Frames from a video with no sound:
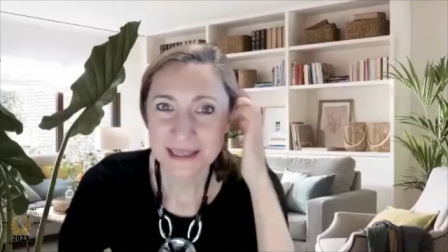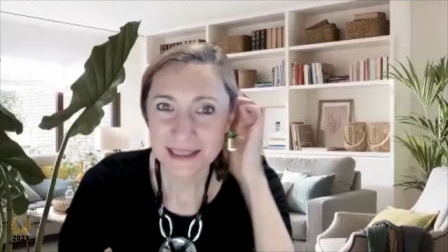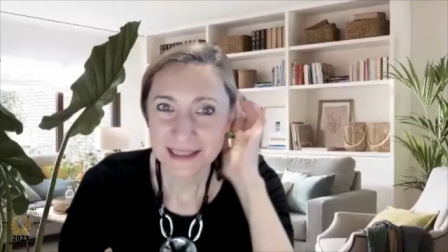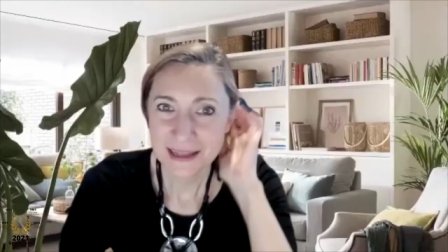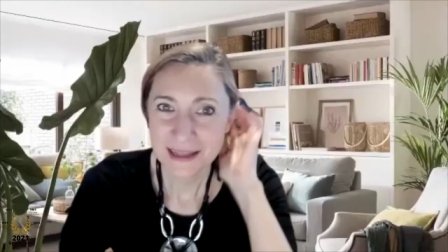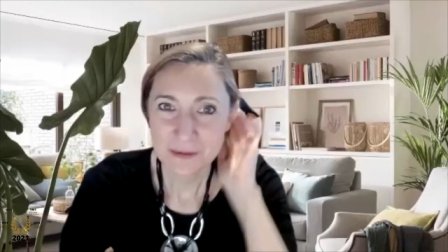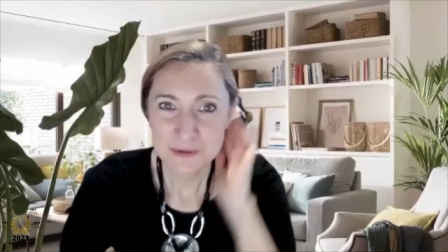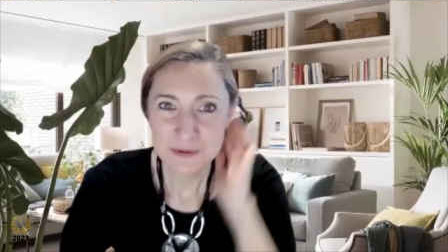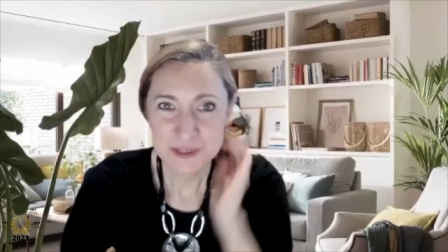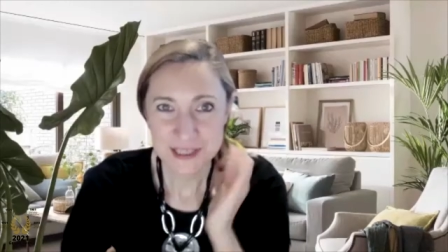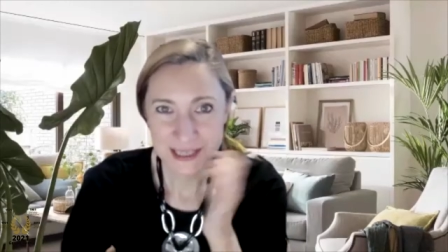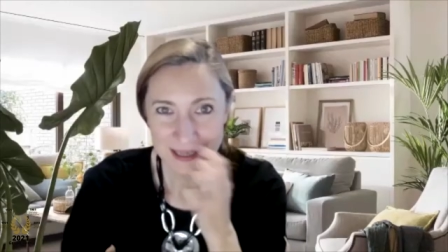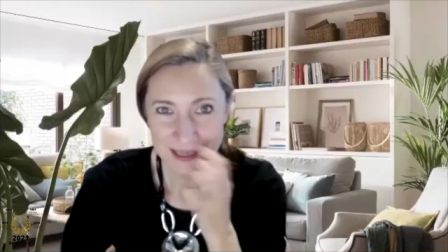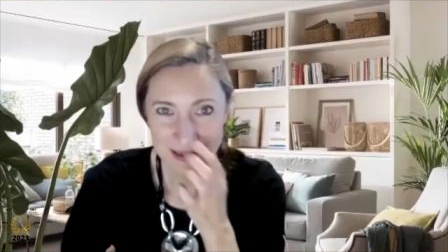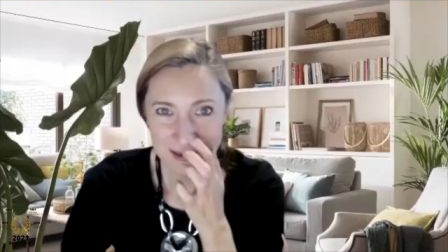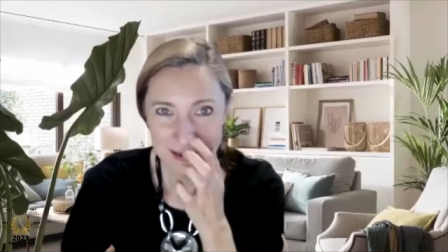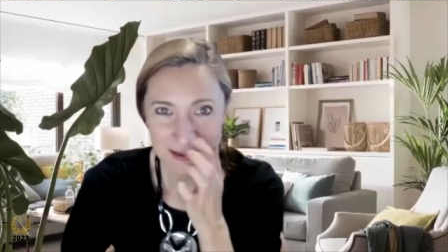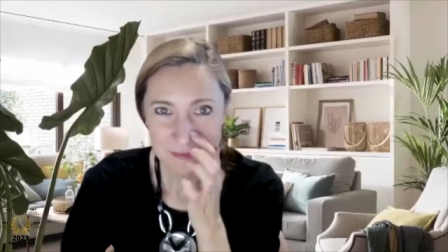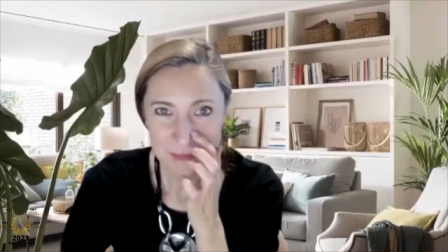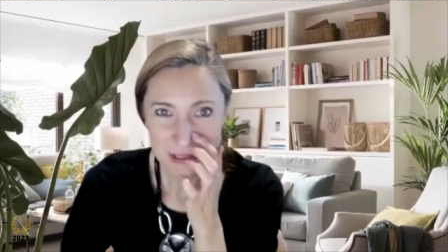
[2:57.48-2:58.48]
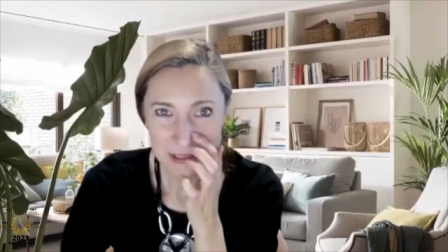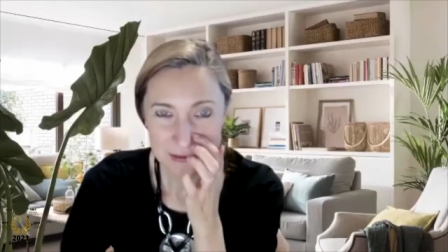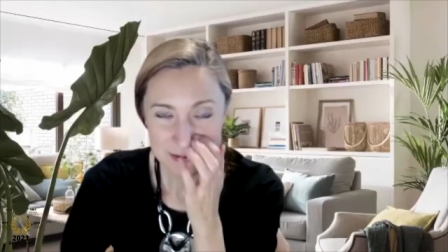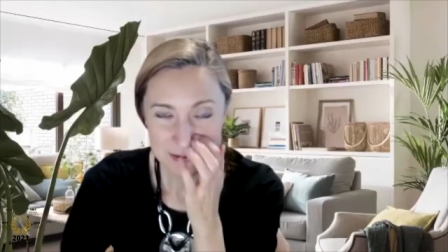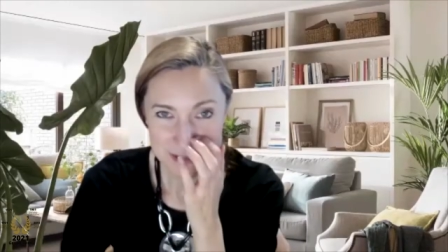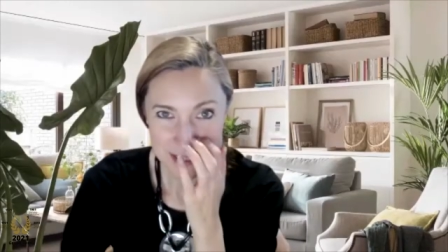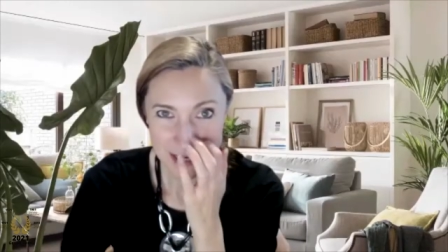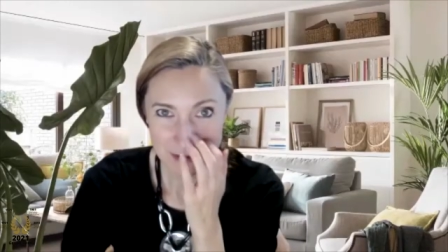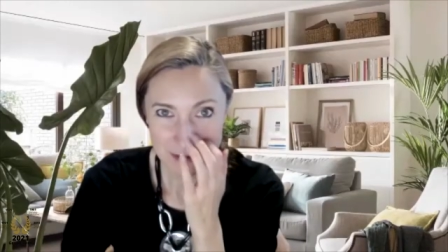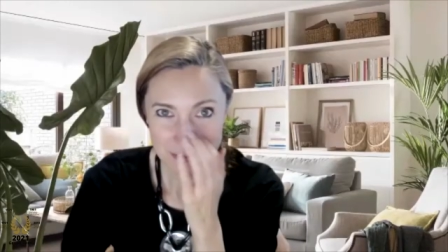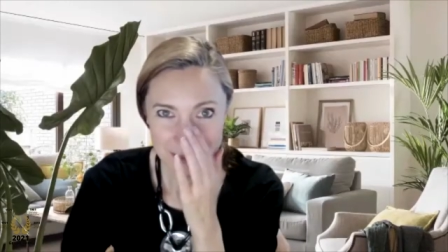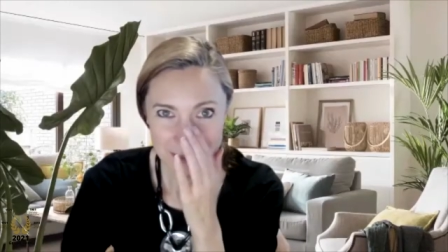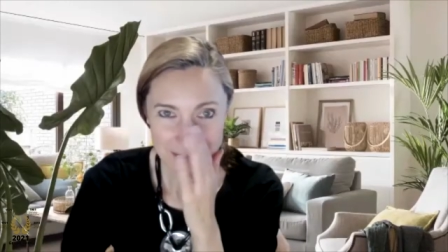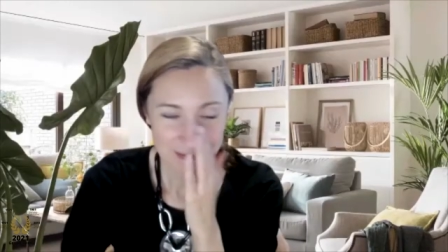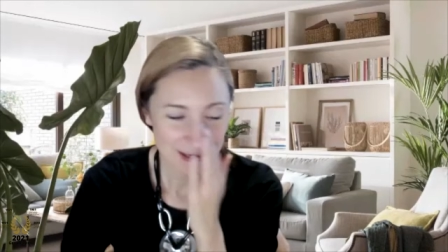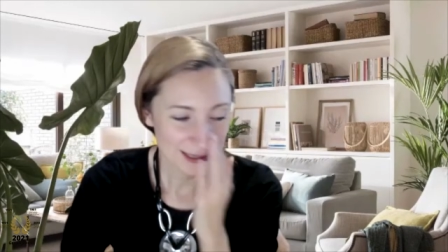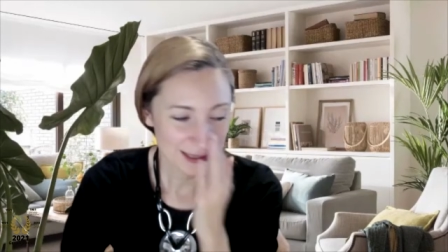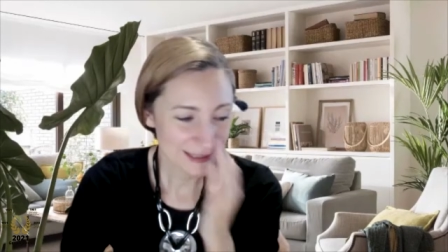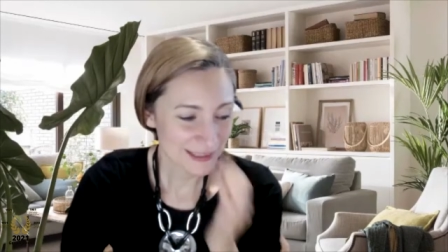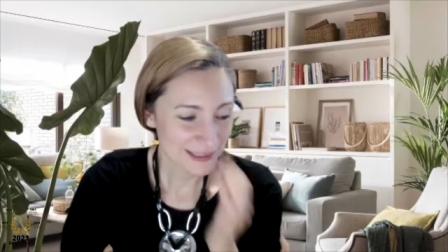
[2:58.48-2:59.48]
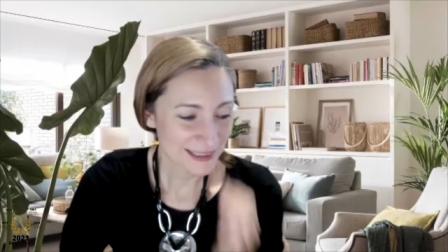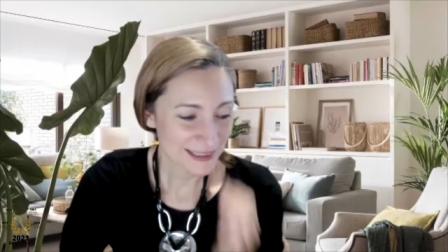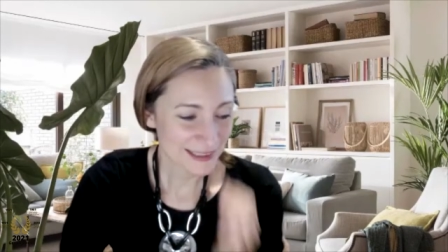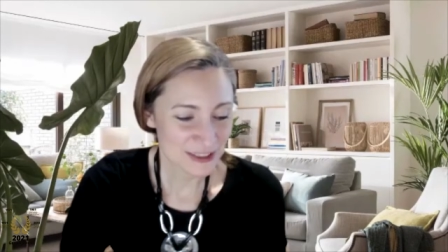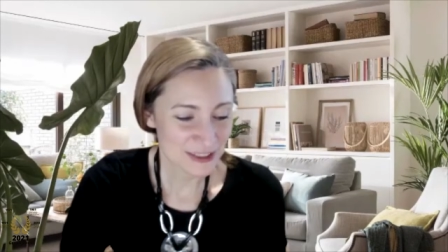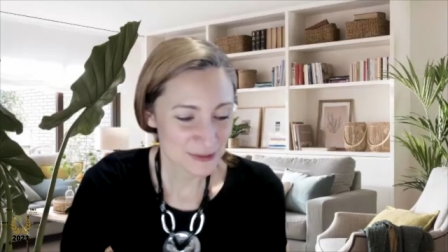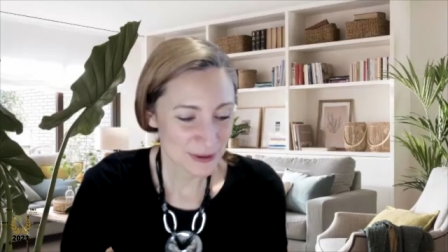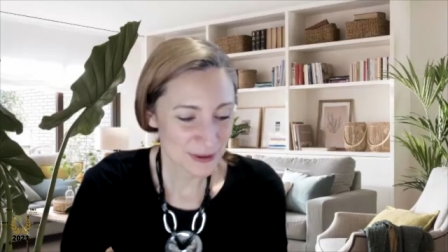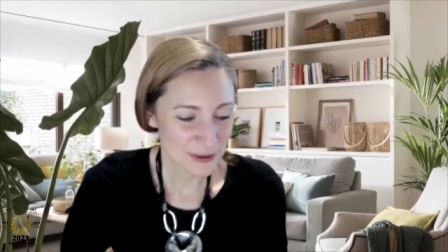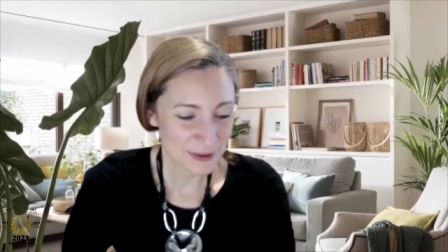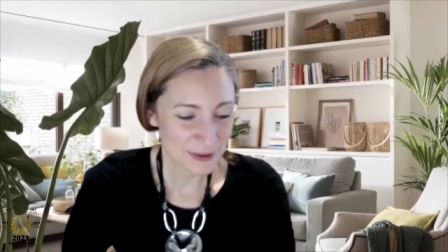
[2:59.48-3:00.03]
ir a buscar el menú saludable que nos va a